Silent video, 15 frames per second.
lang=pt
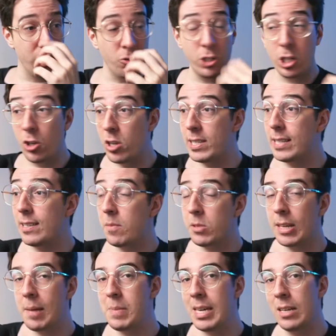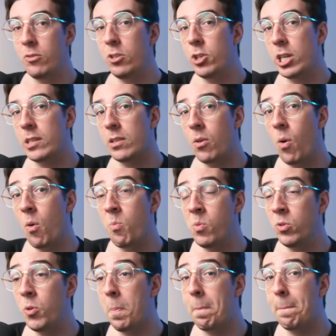de que nós estamos caminhando em direção ao
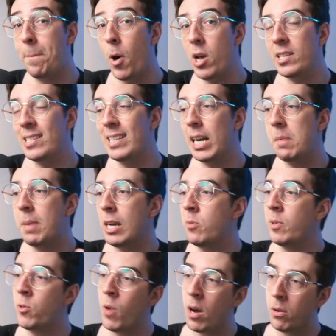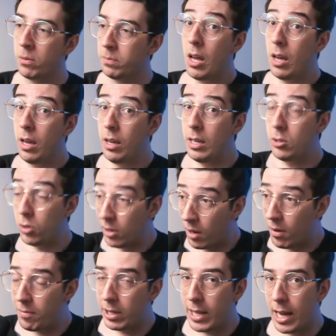mundo pós-trabalho manual. Isso não é
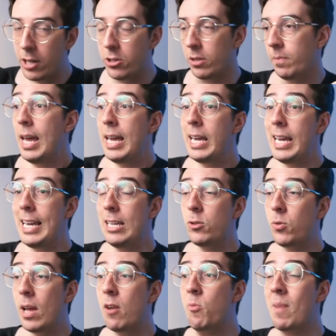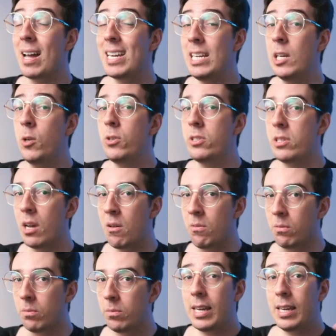verdade. Isso é uma
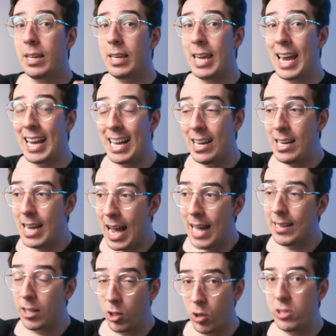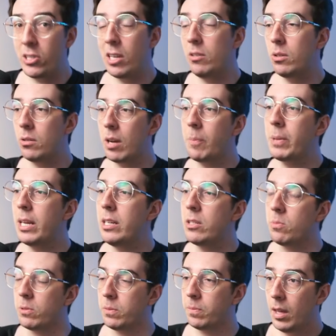ilusão que é criada no centro do
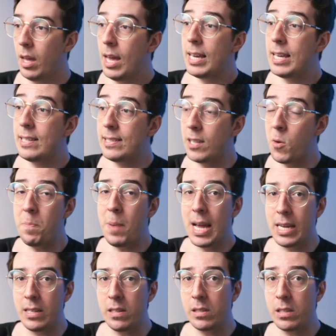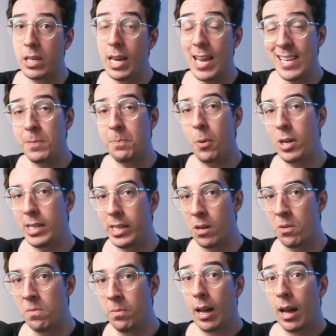capitalismo que são países que
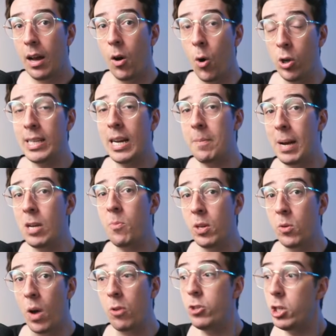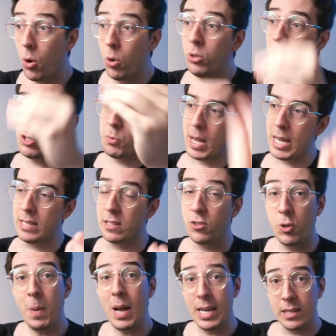expoliam o trabalho manual de outros países, de
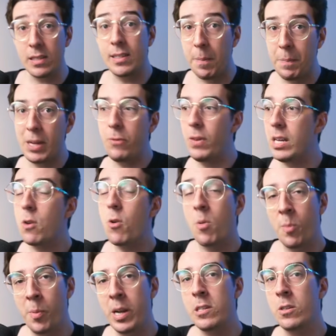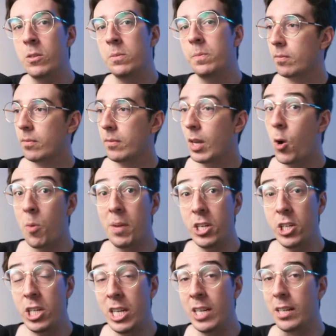países da periferia como o Brasil, como a
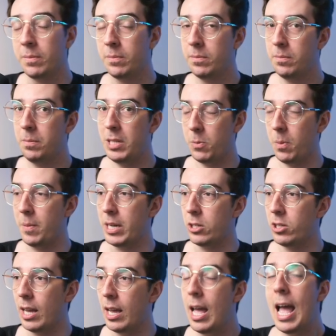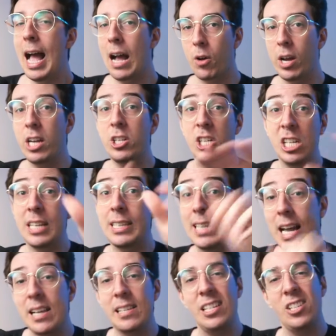China, principalmente, né? Agora a China
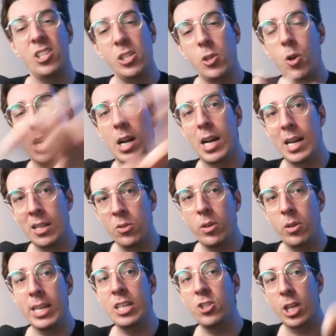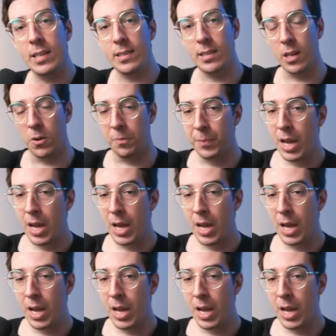está se deslocando em direção